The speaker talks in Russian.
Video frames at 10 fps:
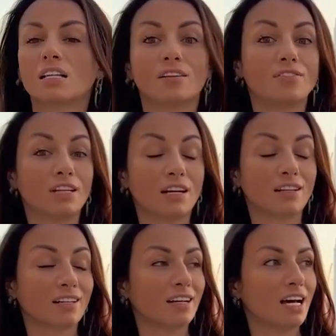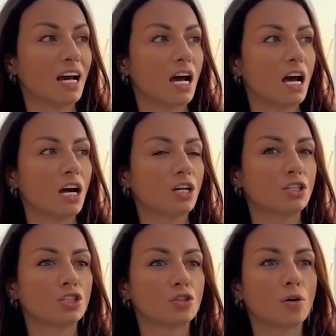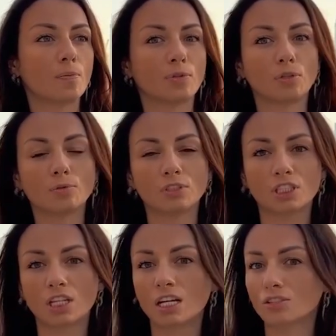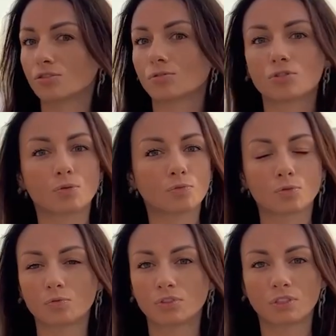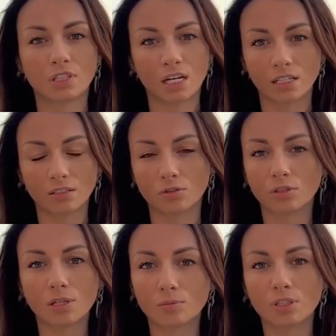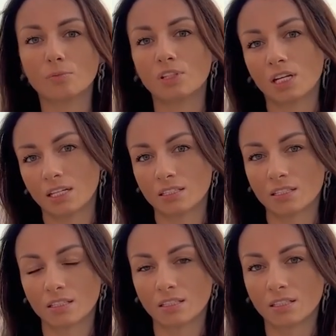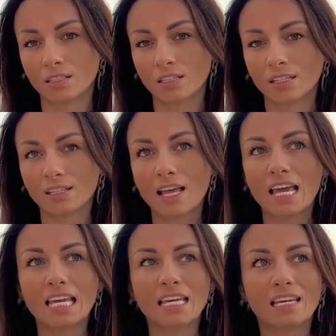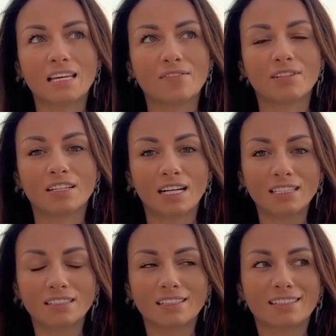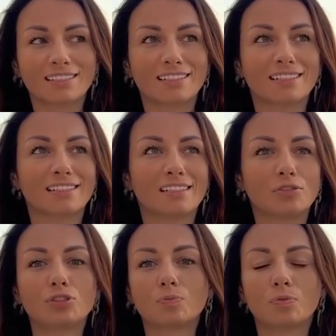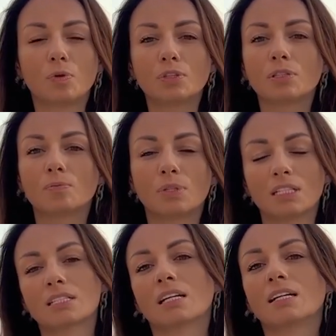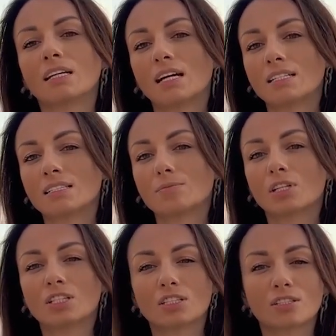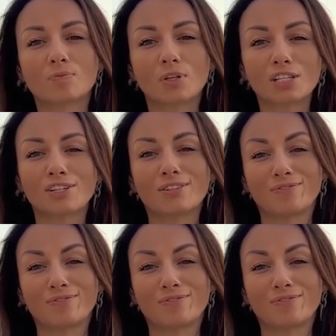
наверное что потом он решает, что лучше пусть будет так, только бы не меняться. И в рерайтер э, люди входят по несколько раз. И меня часто спрашивают,